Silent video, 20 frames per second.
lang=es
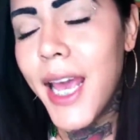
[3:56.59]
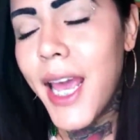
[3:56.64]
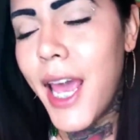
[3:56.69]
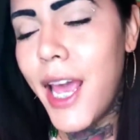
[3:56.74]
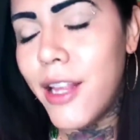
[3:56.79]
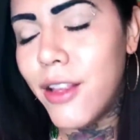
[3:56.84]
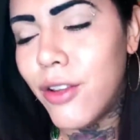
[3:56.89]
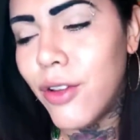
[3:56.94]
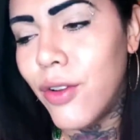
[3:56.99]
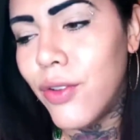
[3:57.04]

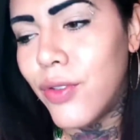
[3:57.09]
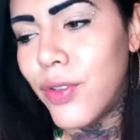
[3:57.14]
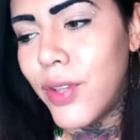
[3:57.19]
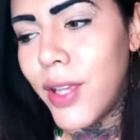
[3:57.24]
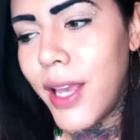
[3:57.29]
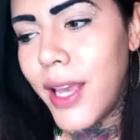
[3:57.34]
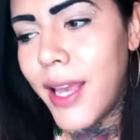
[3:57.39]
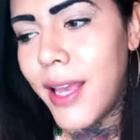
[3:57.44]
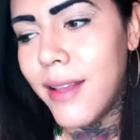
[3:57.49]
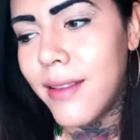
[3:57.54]

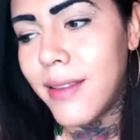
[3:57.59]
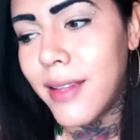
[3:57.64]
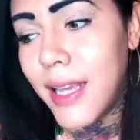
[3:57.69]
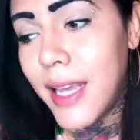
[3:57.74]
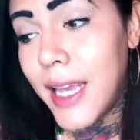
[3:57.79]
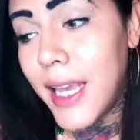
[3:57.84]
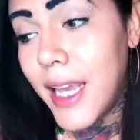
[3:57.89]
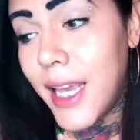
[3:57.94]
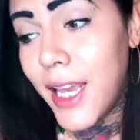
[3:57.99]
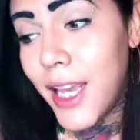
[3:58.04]
Entonces
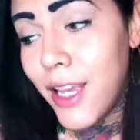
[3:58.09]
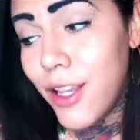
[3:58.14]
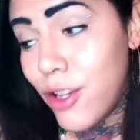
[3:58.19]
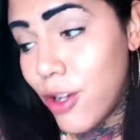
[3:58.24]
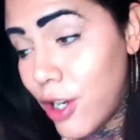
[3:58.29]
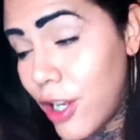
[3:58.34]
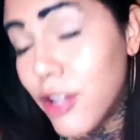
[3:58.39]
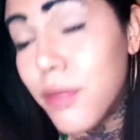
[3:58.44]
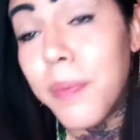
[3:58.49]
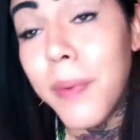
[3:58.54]
eh,
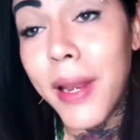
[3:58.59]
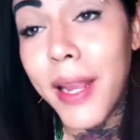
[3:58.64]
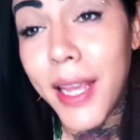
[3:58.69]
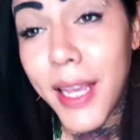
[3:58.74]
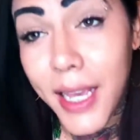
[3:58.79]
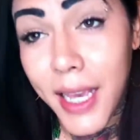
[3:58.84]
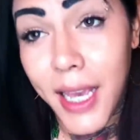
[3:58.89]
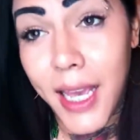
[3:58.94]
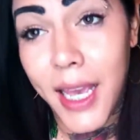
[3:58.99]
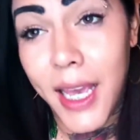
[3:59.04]
yo le
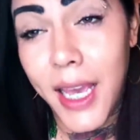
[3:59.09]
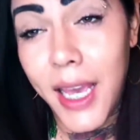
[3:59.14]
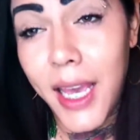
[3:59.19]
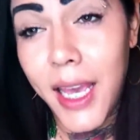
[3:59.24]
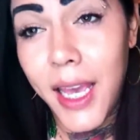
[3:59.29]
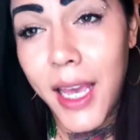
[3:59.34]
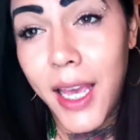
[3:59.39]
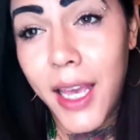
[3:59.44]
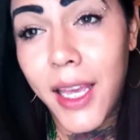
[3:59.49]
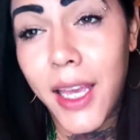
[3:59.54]
expliqué
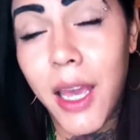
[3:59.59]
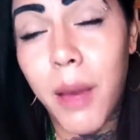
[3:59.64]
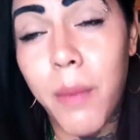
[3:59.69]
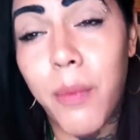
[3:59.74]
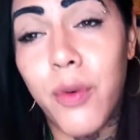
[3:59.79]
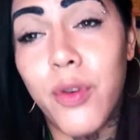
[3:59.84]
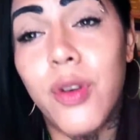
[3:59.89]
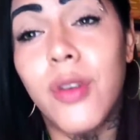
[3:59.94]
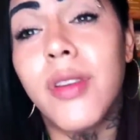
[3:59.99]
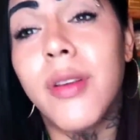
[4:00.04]
que
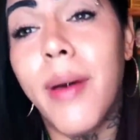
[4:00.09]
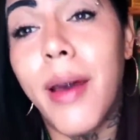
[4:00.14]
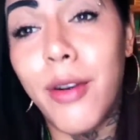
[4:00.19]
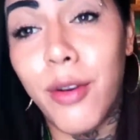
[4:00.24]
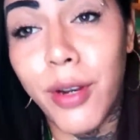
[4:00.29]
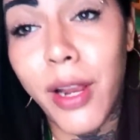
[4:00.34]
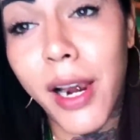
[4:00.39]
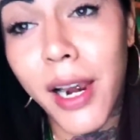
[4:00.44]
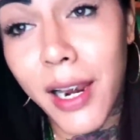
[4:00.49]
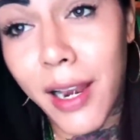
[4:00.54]
pues yo estaba en
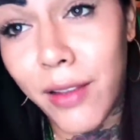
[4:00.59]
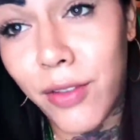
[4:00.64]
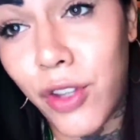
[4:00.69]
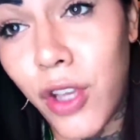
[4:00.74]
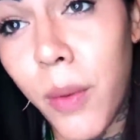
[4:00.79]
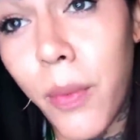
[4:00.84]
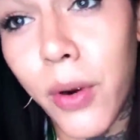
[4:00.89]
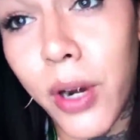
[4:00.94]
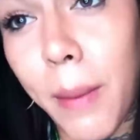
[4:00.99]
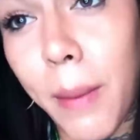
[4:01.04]
una
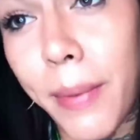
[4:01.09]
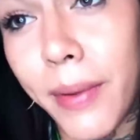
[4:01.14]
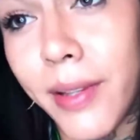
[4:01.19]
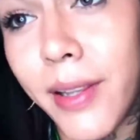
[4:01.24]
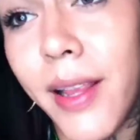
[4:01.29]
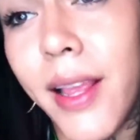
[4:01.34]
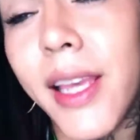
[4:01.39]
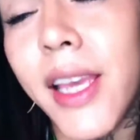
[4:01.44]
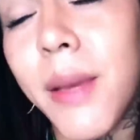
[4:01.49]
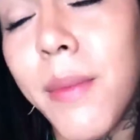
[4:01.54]
relación a
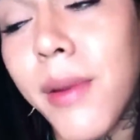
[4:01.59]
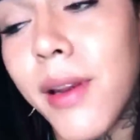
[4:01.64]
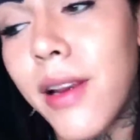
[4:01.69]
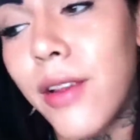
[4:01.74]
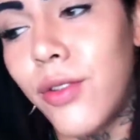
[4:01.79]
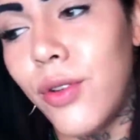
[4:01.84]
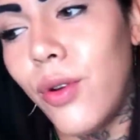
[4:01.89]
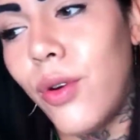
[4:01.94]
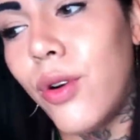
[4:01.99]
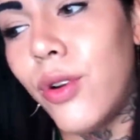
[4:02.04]
pesar de que mi
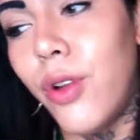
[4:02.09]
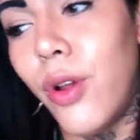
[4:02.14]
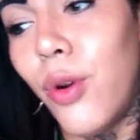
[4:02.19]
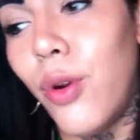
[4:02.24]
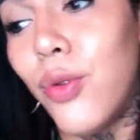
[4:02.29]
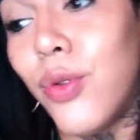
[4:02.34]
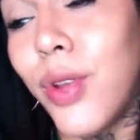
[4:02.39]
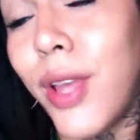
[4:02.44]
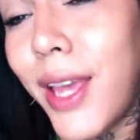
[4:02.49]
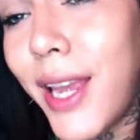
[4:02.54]
relación con
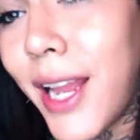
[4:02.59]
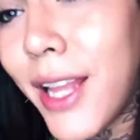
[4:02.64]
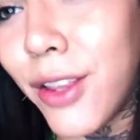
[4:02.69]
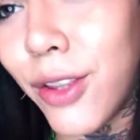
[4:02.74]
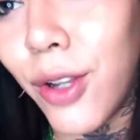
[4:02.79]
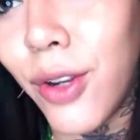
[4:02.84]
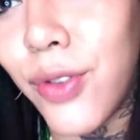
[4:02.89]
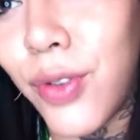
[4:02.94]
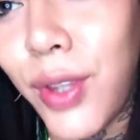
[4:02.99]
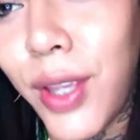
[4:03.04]
Horus era
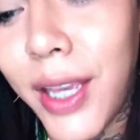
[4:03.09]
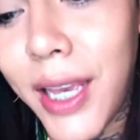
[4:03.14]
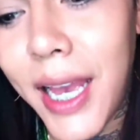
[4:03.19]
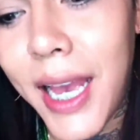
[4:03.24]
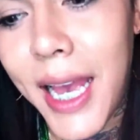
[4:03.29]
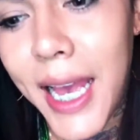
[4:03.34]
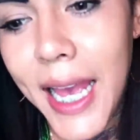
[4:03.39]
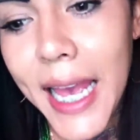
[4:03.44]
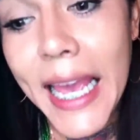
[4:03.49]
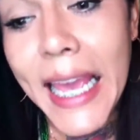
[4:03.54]

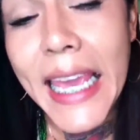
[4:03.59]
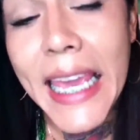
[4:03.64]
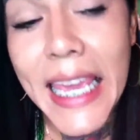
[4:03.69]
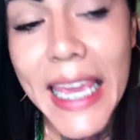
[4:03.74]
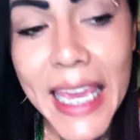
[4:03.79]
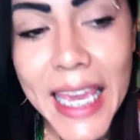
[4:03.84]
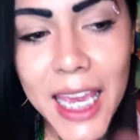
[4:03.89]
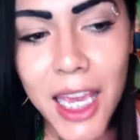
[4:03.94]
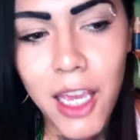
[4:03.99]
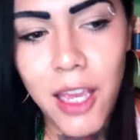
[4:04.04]
tóxica
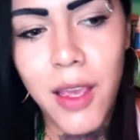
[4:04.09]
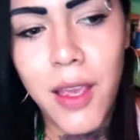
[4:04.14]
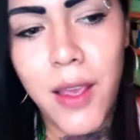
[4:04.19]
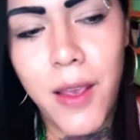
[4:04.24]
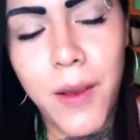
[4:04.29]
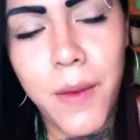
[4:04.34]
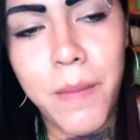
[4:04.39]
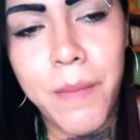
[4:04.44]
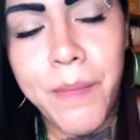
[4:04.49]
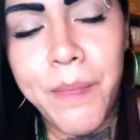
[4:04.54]
y
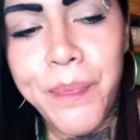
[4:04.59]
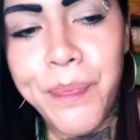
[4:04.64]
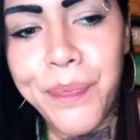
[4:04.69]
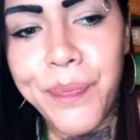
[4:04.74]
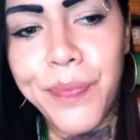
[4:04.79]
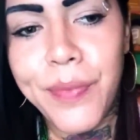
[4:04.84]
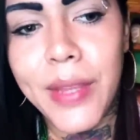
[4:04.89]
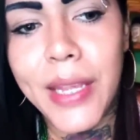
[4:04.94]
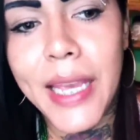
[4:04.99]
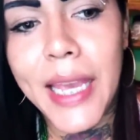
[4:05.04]

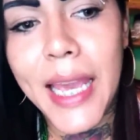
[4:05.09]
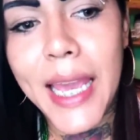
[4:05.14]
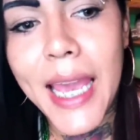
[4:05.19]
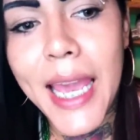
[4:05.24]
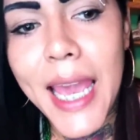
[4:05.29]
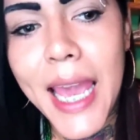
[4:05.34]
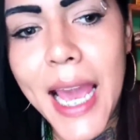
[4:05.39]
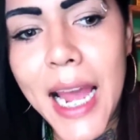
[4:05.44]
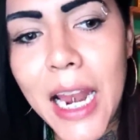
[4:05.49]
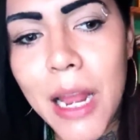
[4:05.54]

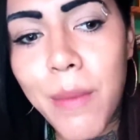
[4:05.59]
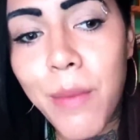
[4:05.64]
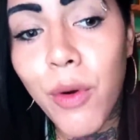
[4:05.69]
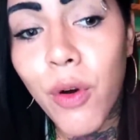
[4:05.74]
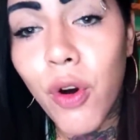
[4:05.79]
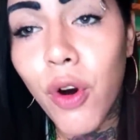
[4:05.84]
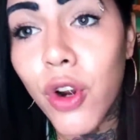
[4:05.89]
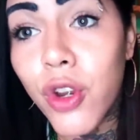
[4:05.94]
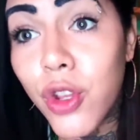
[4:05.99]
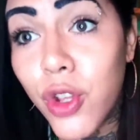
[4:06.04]
que a lo
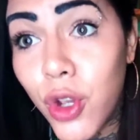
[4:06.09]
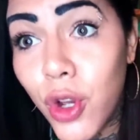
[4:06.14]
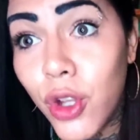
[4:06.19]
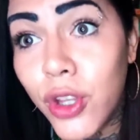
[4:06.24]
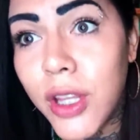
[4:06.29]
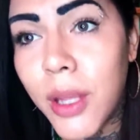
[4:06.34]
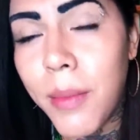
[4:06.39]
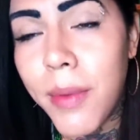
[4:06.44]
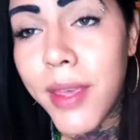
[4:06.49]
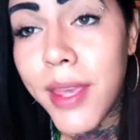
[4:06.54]
mejor
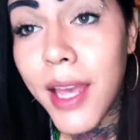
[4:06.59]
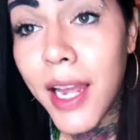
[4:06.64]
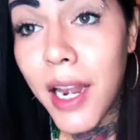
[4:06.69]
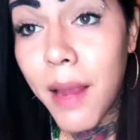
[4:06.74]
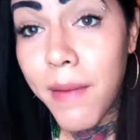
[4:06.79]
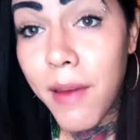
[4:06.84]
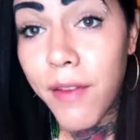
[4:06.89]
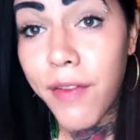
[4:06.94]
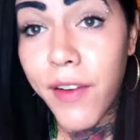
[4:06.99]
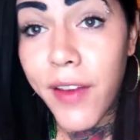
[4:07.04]
yo también ya le
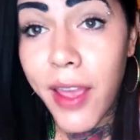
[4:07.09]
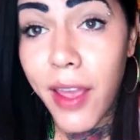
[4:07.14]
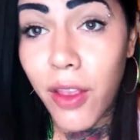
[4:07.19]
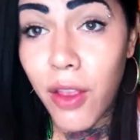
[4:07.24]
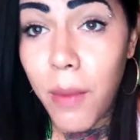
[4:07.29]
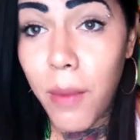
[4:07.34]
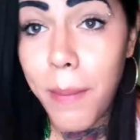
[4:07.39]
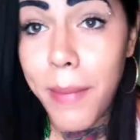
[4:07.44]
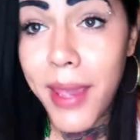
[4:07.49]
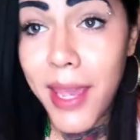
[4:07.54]
había
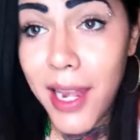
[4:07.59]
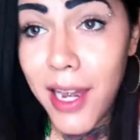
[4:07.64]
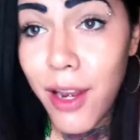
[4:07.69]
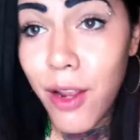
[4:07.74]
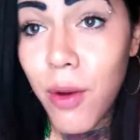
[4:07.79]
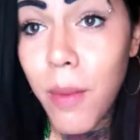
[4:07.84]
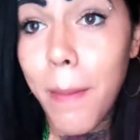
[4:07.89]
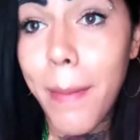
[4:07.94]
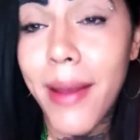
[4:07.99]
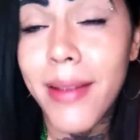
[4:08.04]
fallado mil
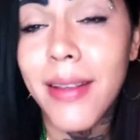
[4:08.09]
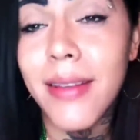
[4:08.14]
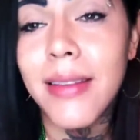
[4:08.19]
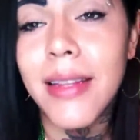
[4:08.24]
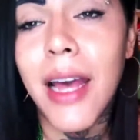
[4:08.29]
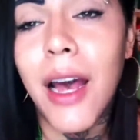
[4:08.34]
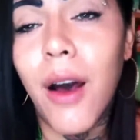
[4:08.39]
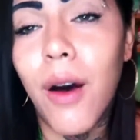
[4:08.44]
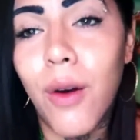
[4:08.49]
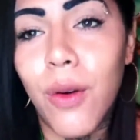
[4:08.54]
y un veces
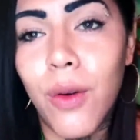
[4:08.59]
a